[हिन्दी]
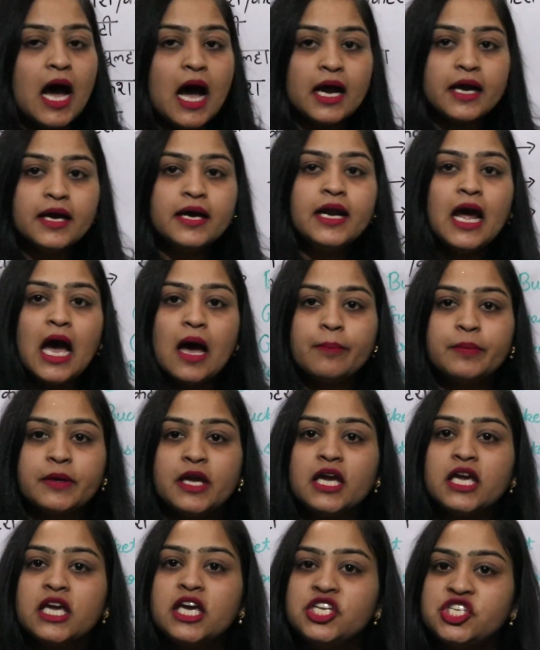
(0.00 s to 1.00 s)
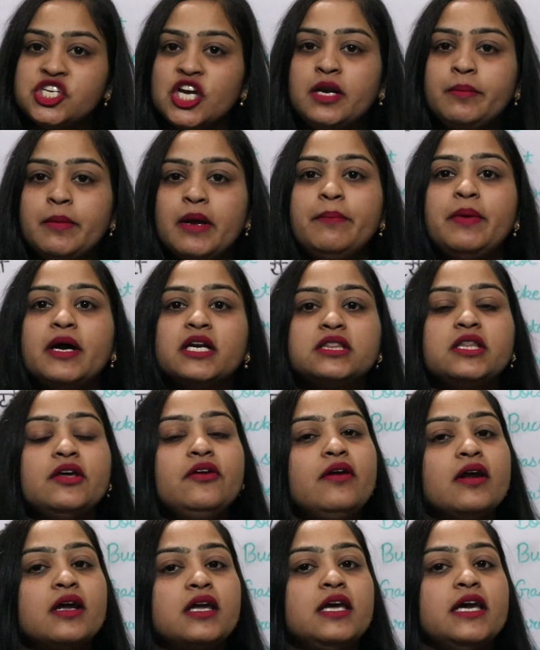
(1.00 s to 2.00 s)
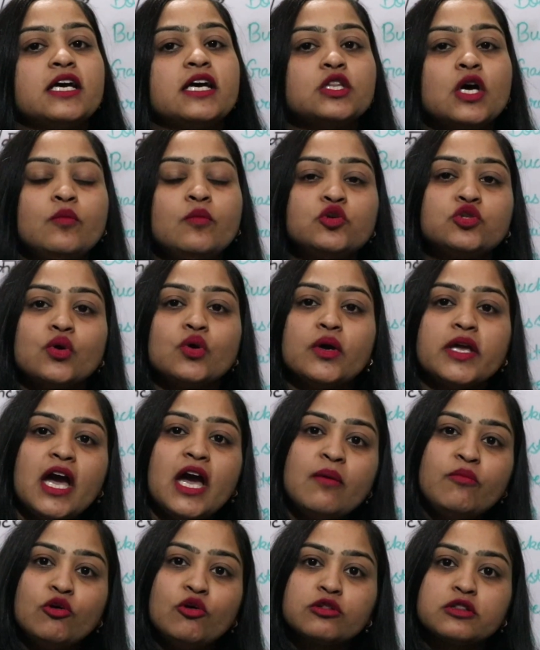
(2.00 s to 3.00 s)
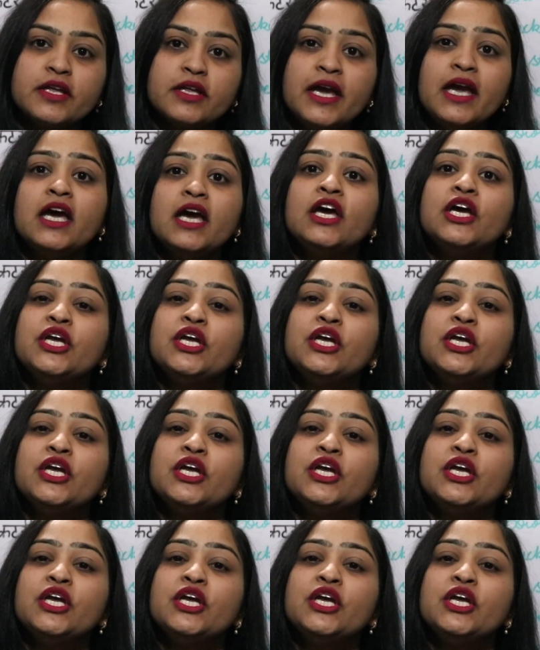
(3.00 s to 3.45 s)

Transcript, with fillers: अगर आपके किचन में बर्तन रखे हैं तो हम उसको क्या बोलते हैं